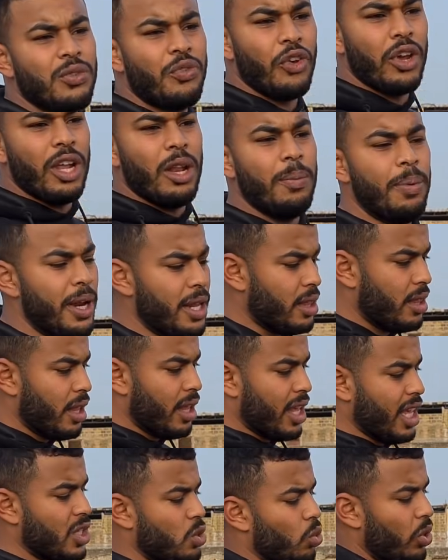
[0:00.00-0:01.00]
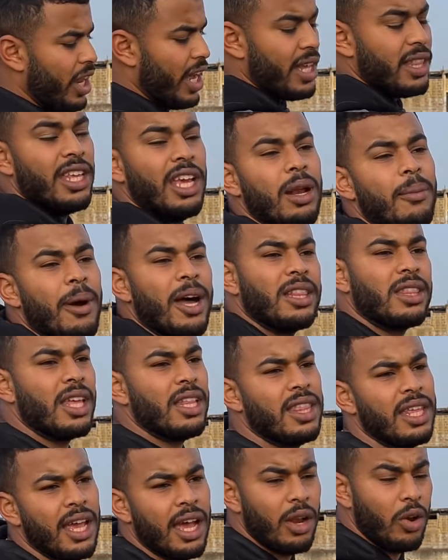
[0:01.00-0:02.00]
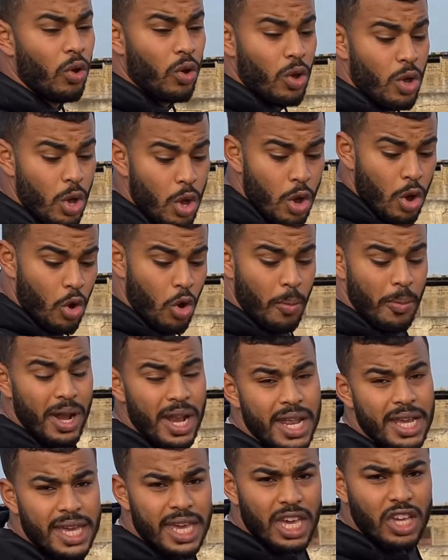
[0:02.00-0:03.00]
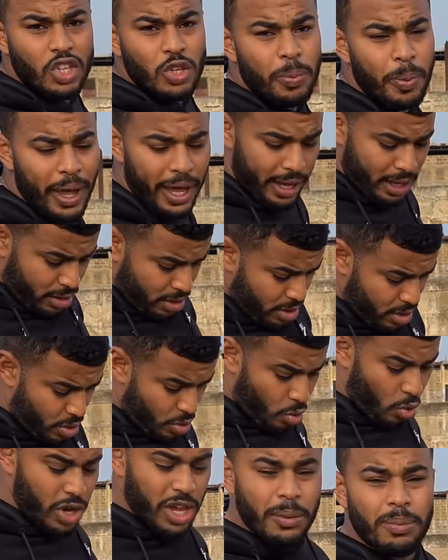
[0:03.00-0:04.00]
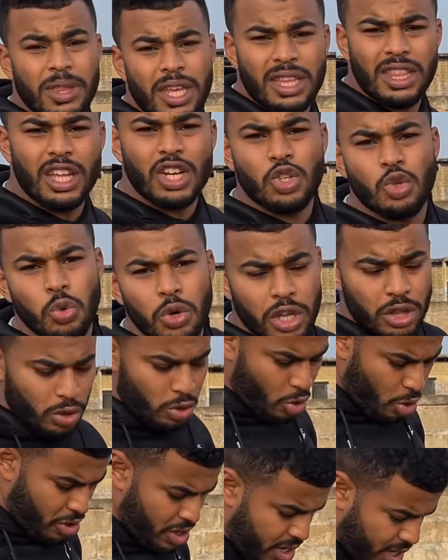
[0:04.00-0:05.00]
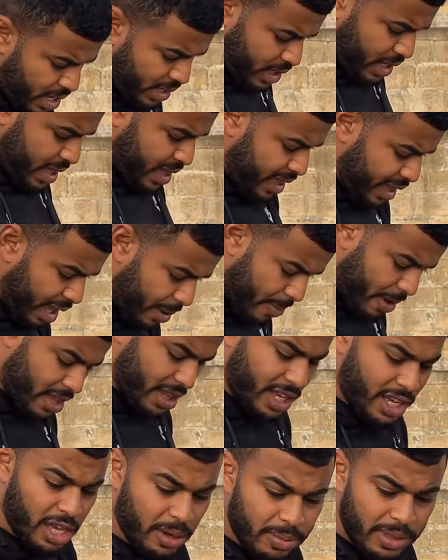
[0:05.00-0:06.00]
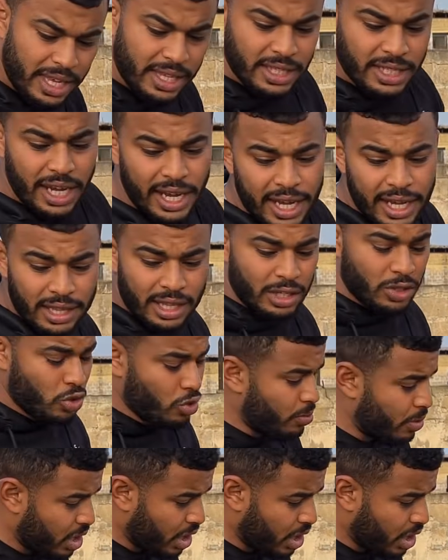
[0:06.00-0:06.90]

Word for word: فيه البرد كتولي هذه المنطقه ديالو وملي كيشبع وكيبدا يدير شويه الدهنيات هذا الزغب هذا كيبدا يتحيد هانتوما